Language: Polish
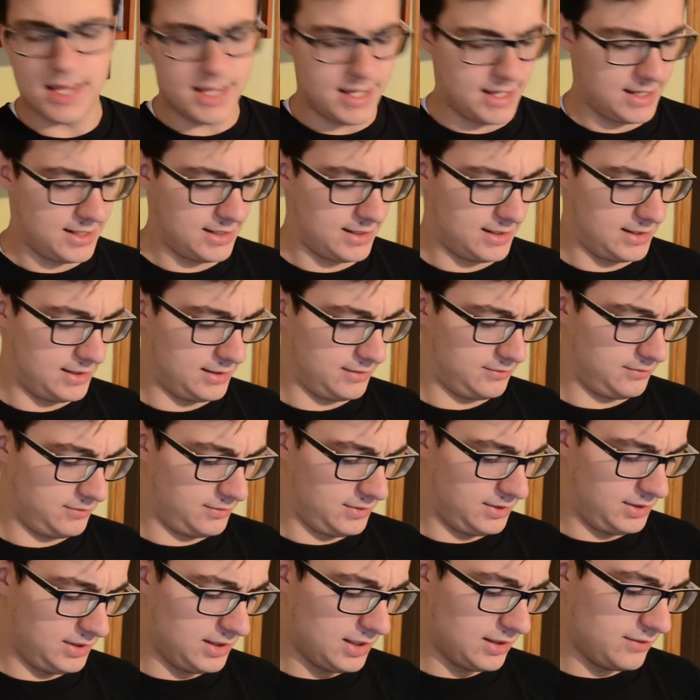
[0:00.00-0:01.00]
E,
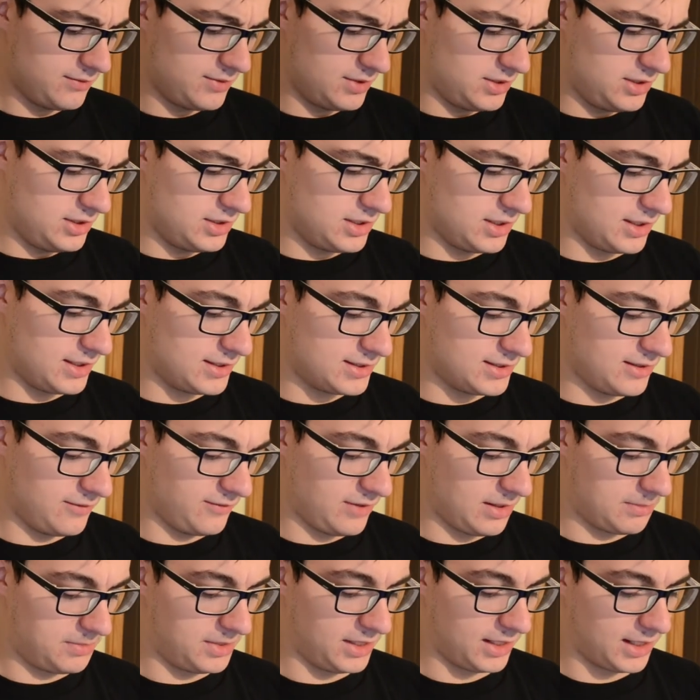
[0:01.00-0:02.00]
jak widzicie, jestem w
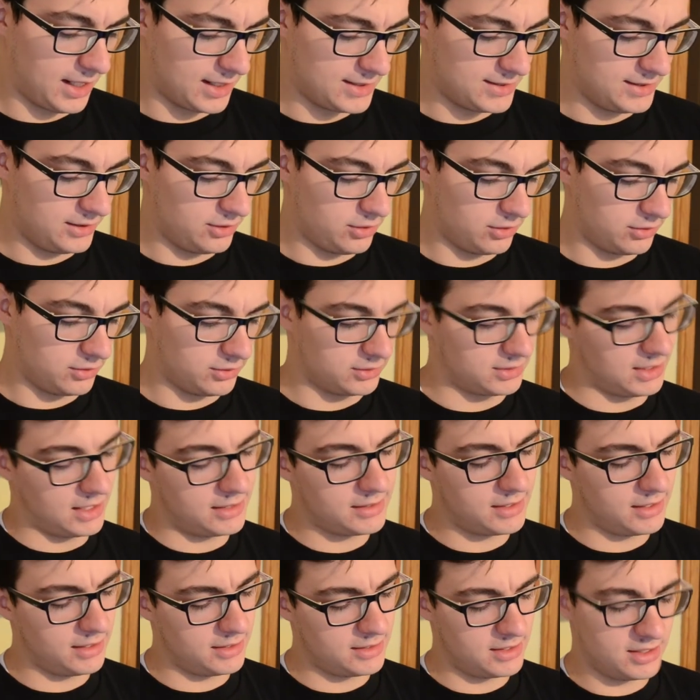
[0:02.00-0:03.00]
aplikacji do
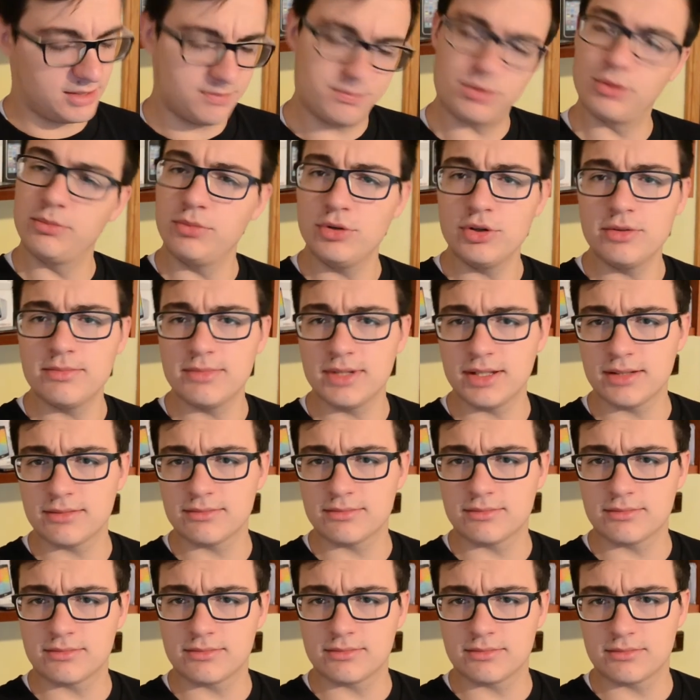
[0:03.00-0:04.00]
notatek i spróbujmy
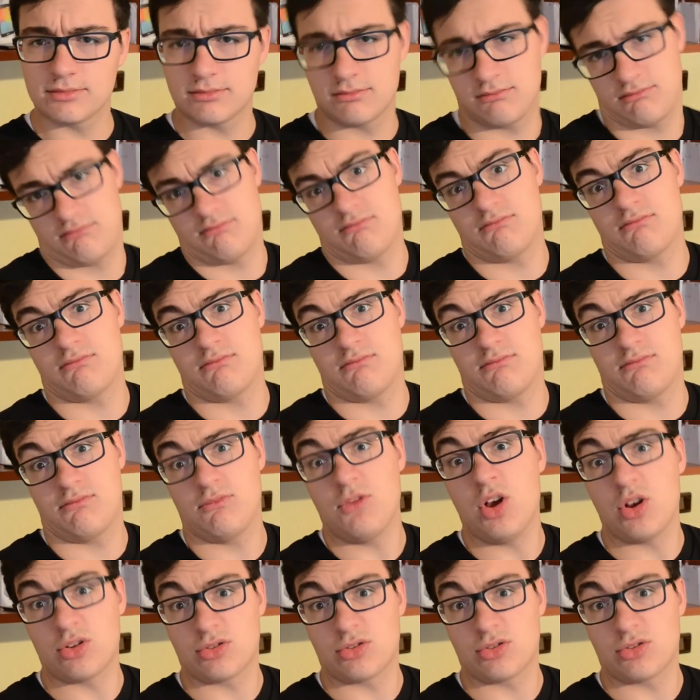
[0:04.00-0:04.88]
o